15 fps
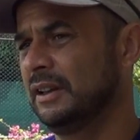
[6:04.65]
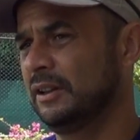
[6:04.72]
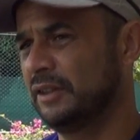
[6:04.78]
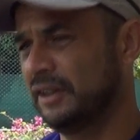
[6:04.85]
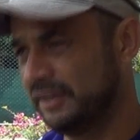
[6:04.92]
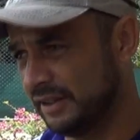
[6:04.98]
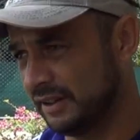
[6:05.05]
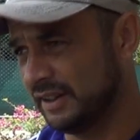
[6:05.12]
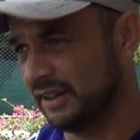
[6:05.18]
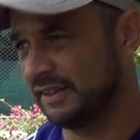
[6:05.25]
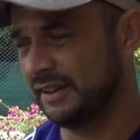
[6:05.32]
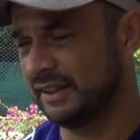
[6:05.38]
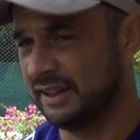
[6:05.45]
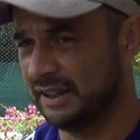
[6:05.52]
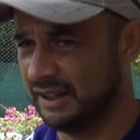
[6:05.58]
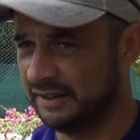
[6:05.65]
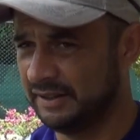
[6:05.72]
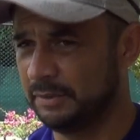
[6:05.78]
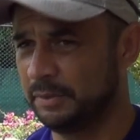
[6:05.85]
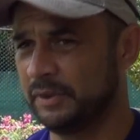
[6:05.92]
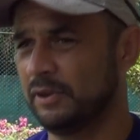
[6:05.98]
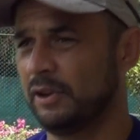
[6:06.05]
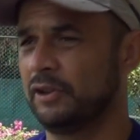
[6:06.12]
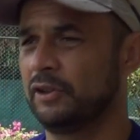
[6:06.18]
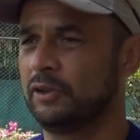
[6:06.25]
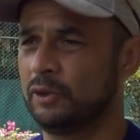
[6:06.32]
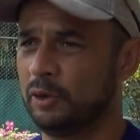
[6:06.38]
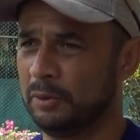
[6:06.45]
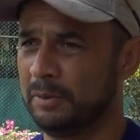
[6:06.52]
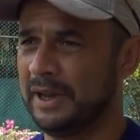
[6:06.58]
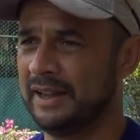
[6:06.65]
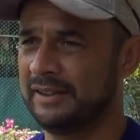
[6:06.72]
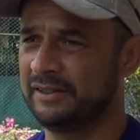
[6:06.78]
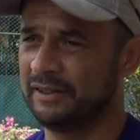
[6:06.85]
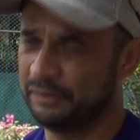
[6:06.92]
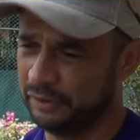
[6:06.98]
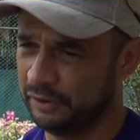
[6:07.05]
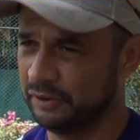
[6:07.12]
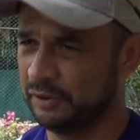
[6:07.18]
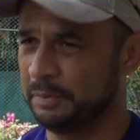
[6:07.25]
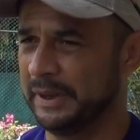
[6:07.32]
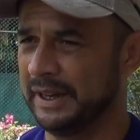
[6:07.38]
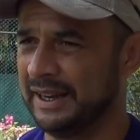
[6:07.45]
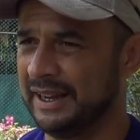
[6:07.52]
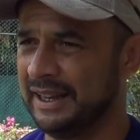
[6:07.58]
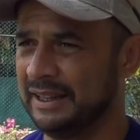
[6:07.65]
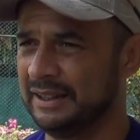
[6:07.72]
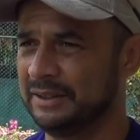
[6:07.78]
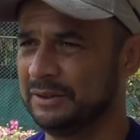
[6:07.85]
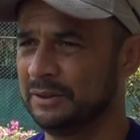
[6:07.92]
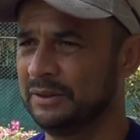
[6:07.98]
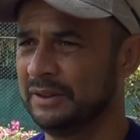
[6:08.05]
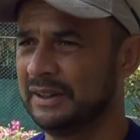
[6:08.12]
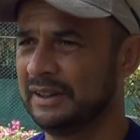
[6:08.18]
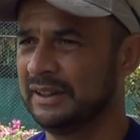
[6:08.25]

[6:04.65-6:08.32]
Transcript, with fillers: Eu tenho certeza que esse episódio do Tomás já foi superado.